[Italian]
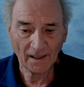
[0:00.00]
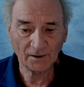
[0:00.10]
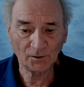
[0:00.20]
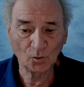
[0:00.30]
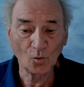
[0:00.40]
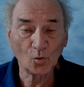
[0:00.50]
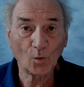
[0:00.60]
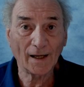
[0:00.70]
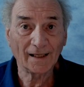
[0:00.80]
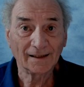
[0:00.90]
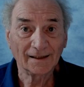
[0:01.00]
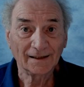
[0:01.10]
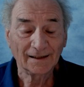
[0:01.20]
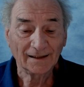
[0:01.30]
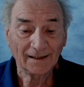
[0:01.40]
e dunque
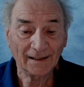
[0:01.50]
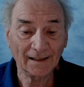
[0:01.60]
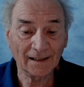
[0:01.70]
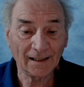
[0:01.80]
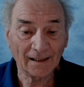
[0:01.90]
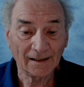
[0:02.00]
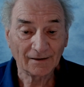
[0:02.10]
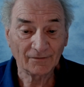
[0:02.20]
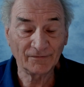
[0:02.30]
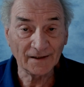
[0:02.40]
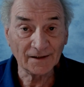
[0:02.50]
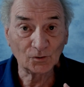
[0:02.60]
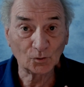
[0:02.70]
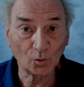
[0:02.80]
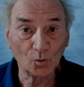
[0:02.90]
il
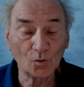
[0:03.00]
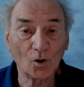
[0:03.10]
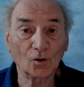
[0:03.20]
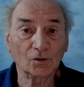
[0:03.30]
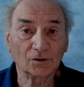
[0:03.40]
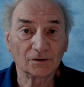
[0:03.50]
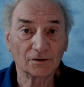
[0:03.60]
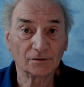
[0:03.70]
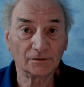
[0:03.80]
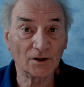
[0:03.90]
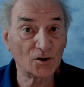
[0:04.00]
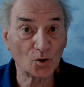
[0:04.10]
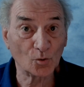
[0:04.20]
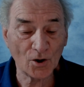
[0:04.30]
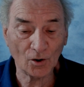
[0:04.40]
21 di
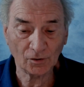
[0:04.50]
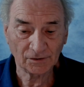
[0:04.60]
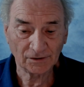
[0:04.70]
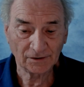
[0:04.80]
giugno